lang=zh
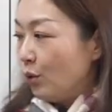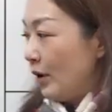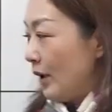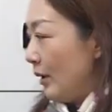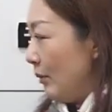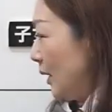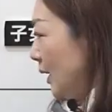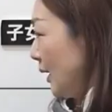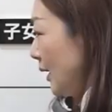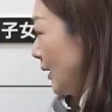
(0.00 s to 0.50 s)

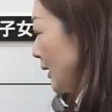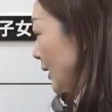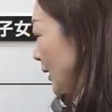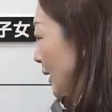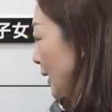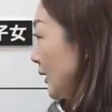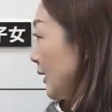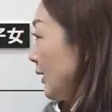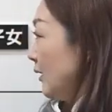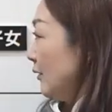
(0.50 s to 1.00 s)
对面
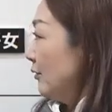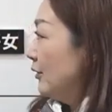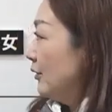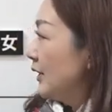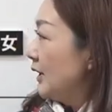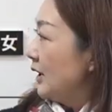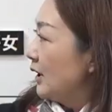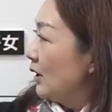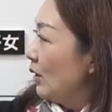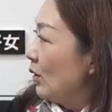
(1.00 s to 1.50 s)
你的
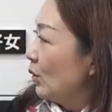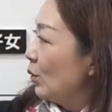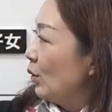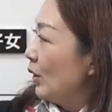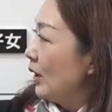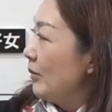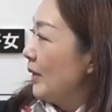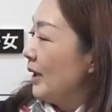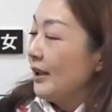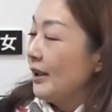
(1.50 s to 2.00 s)
夫妻宫
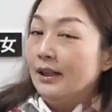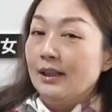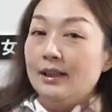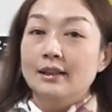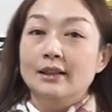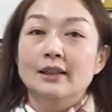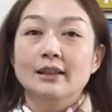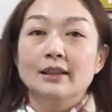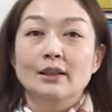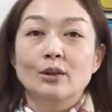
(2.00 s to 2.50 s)
对面
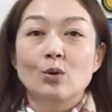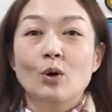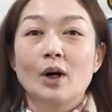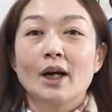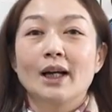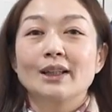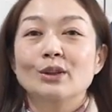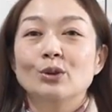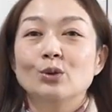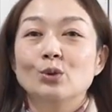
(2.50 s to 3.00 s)
的
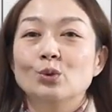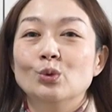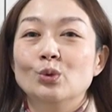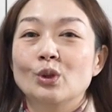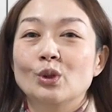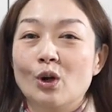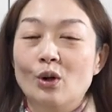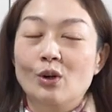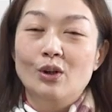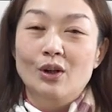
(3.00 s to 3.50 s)
官禄
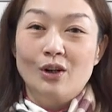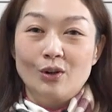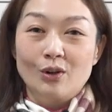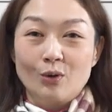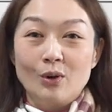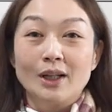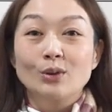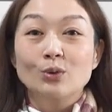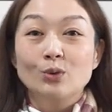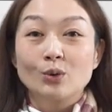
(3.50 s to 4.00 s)
宫哈，
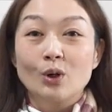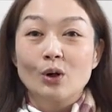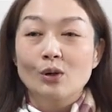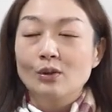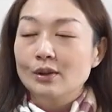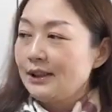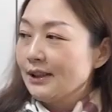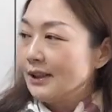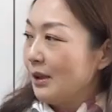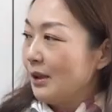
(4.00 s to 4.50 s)
官禄
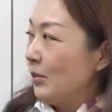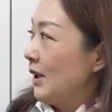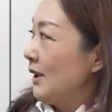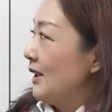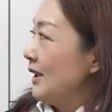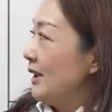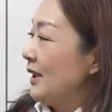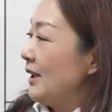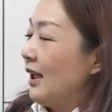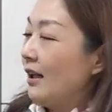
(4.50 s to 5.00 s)
宫是什么
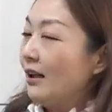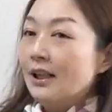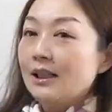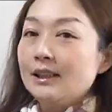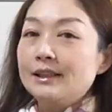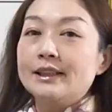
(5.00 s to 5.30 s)
星耀，